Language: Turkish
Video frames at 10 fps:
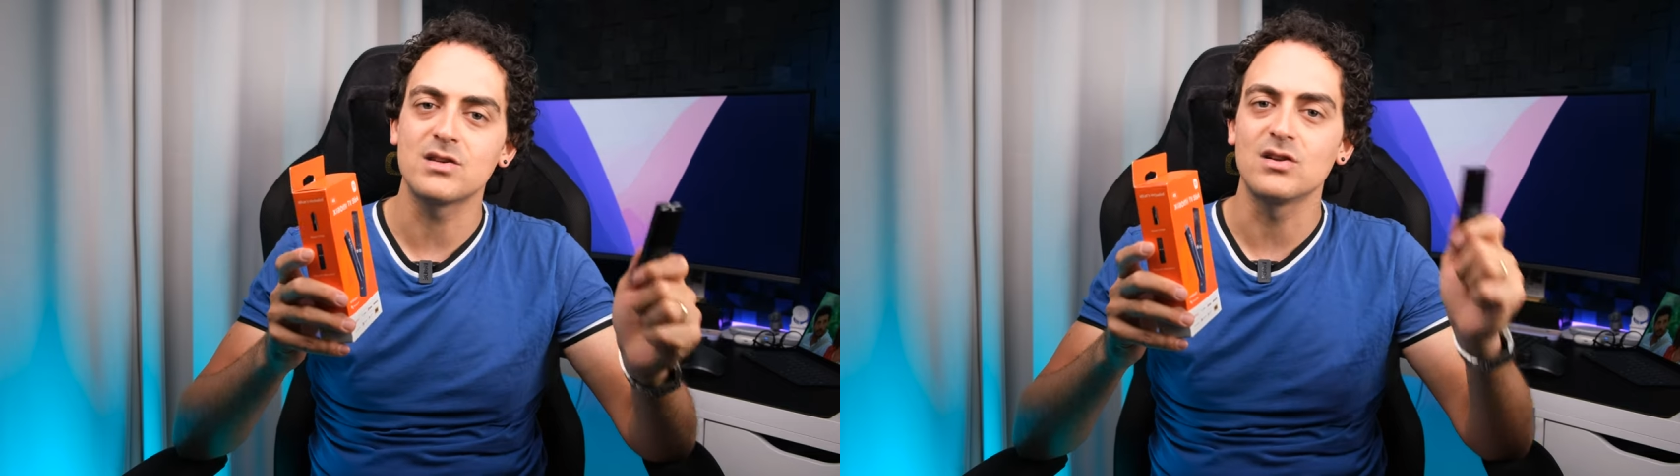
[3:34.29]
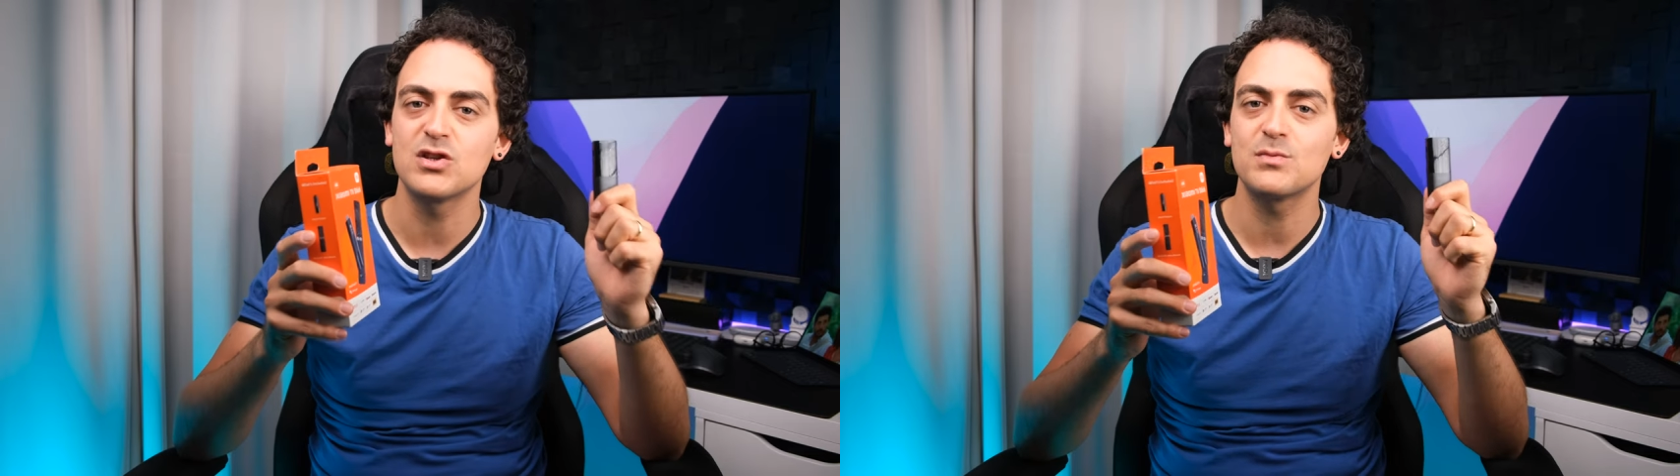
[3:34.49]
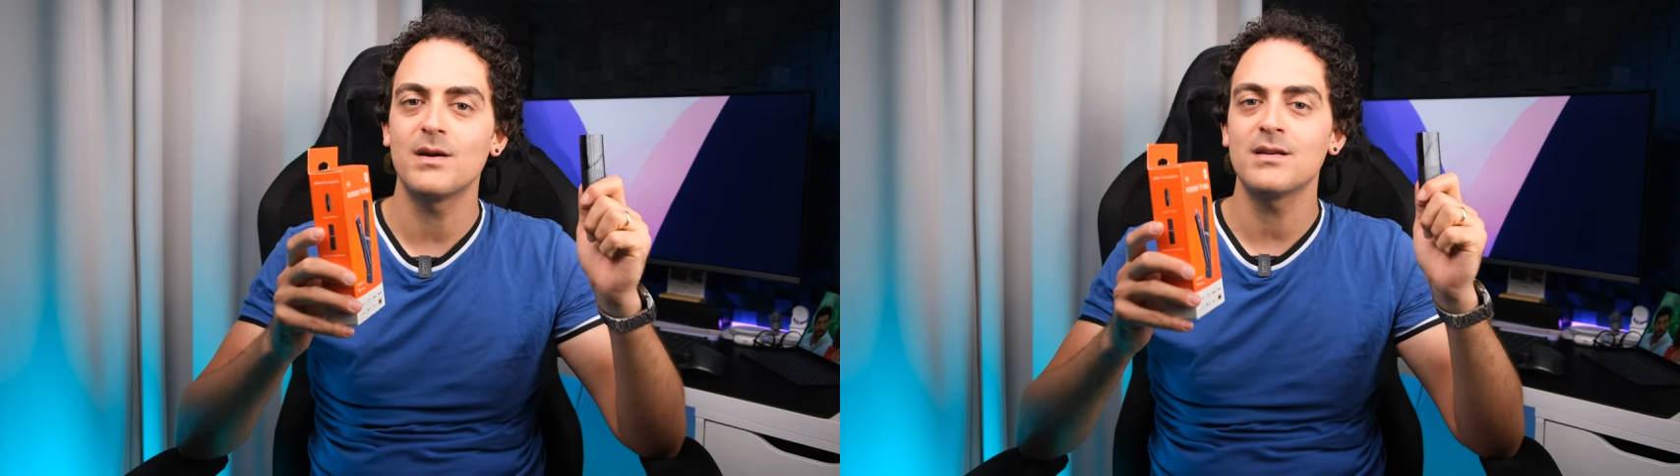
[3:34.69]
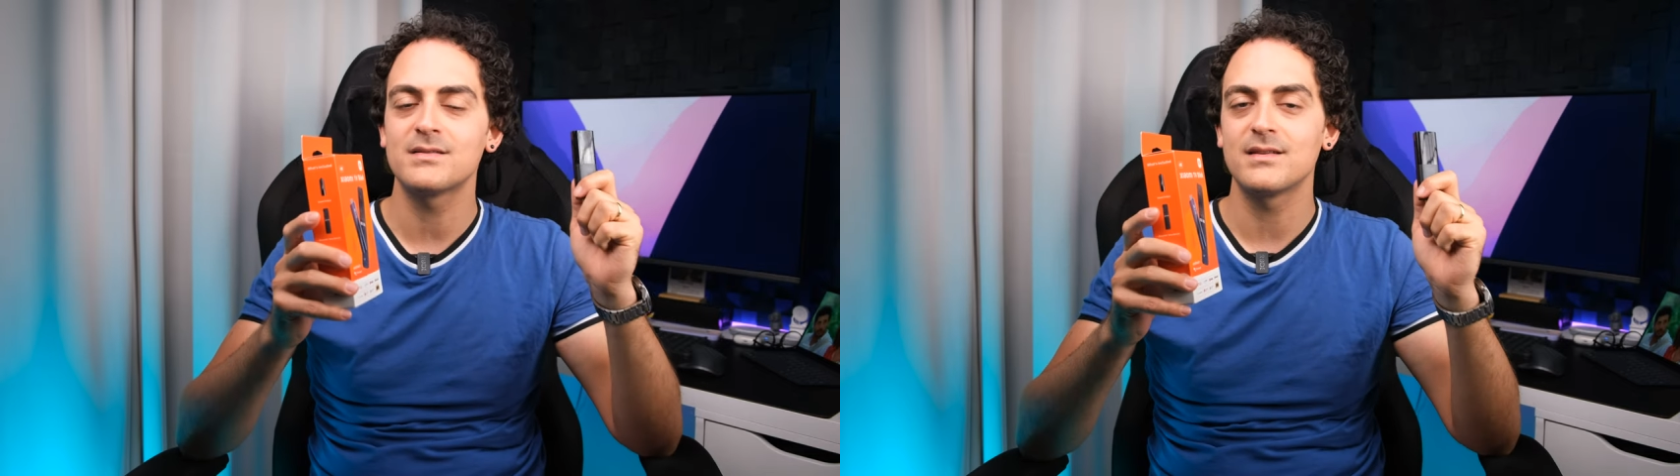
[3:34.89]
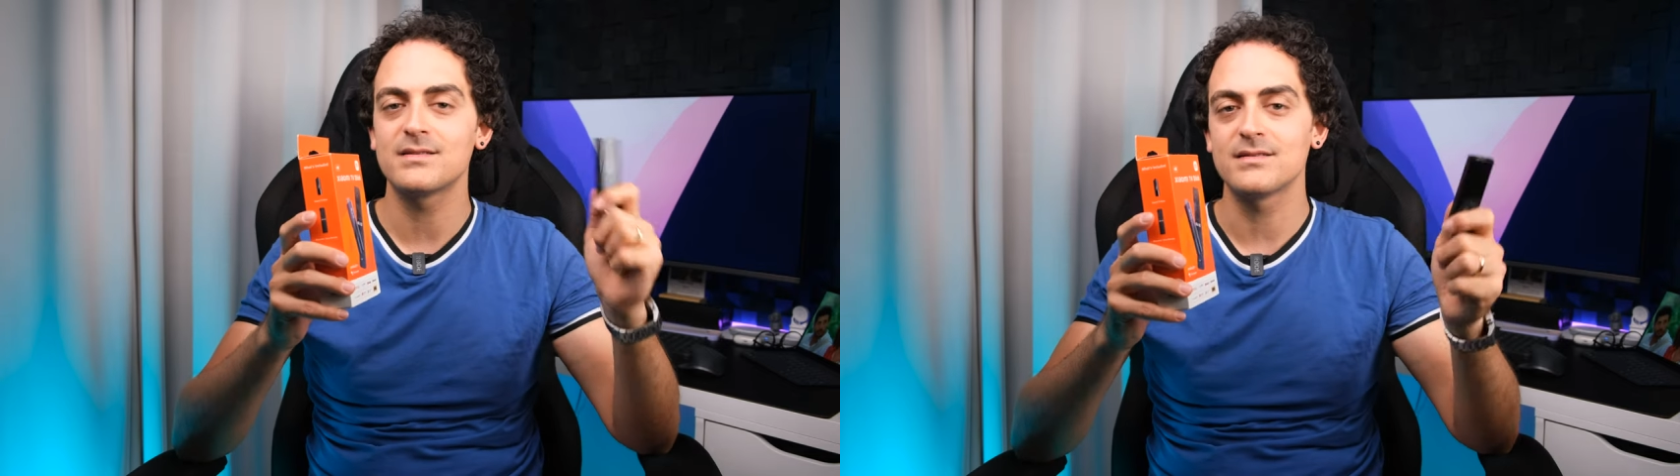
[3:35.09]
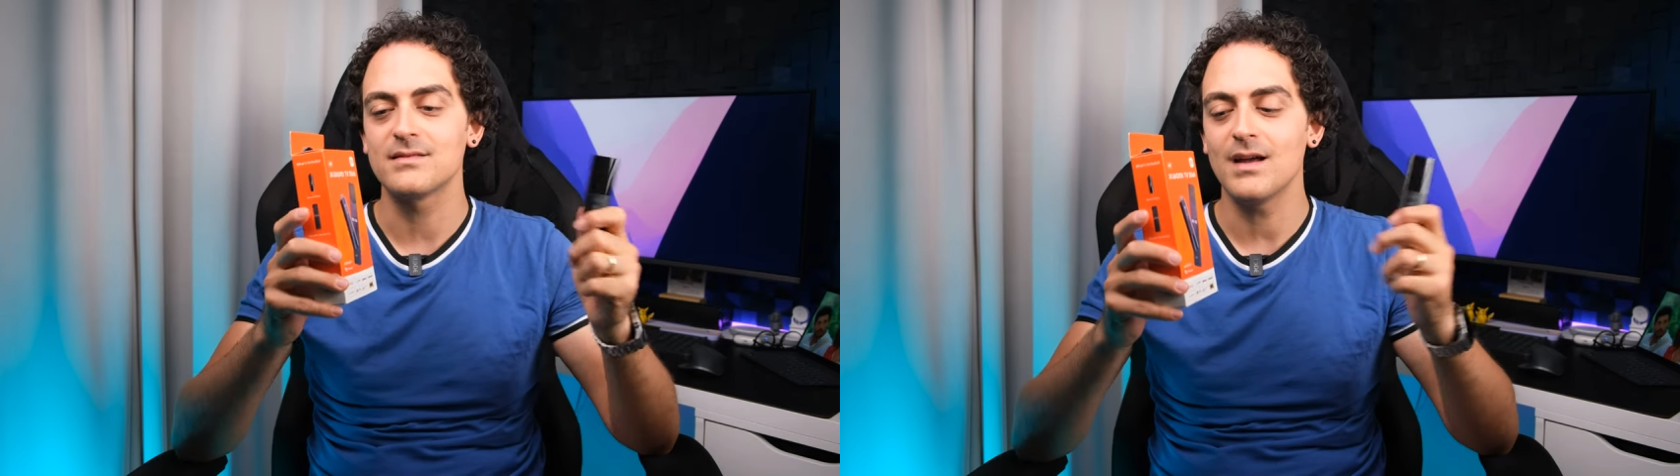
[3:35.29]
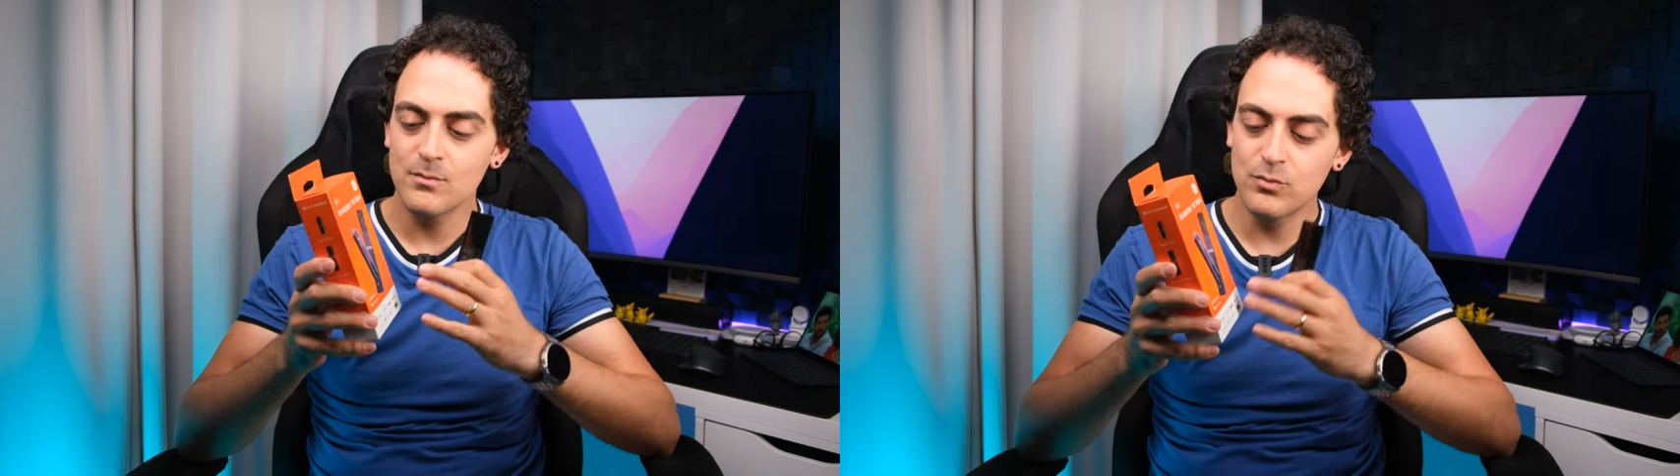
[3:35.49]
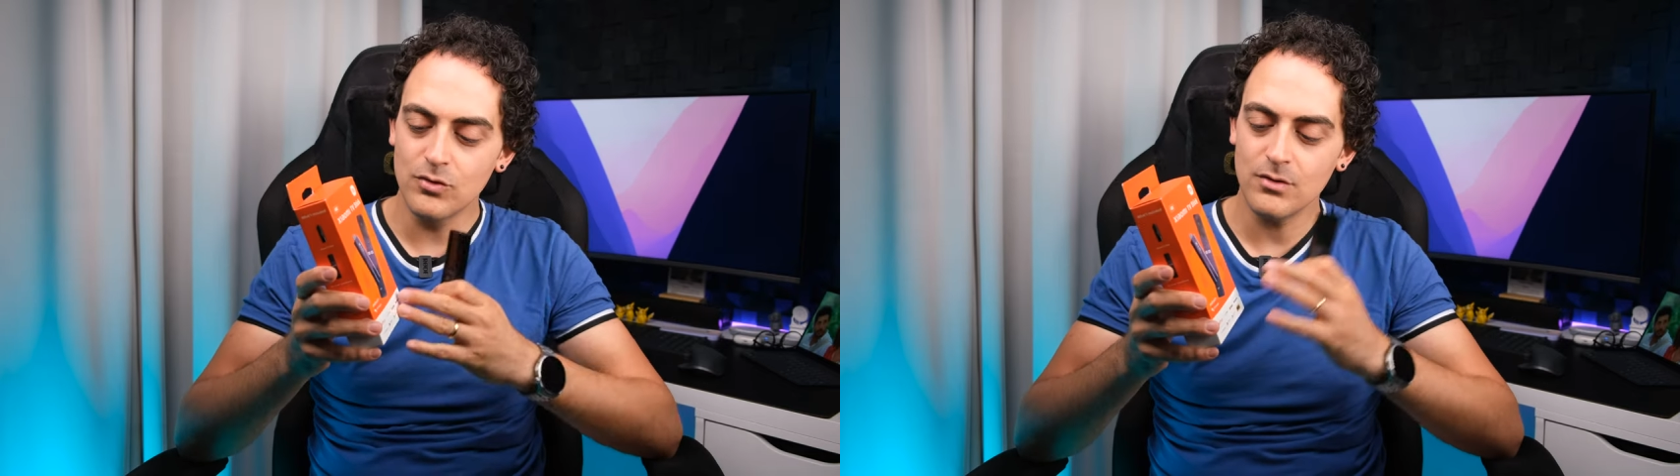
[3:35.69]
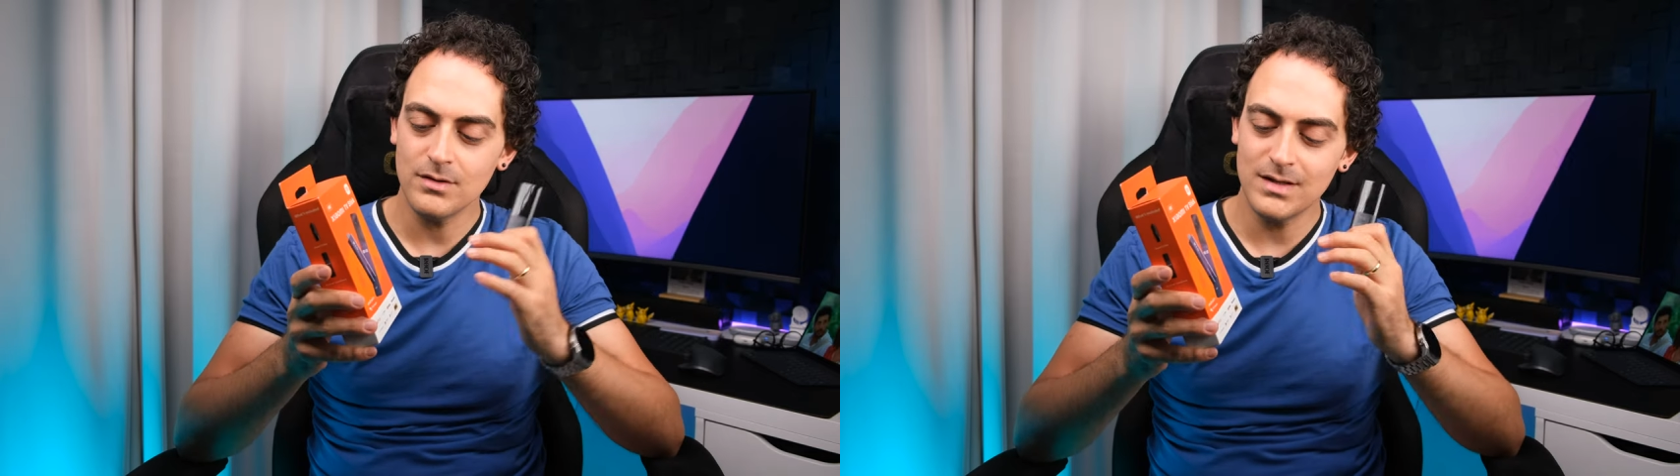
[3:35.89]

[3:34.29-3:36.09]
çalışma sırasında bu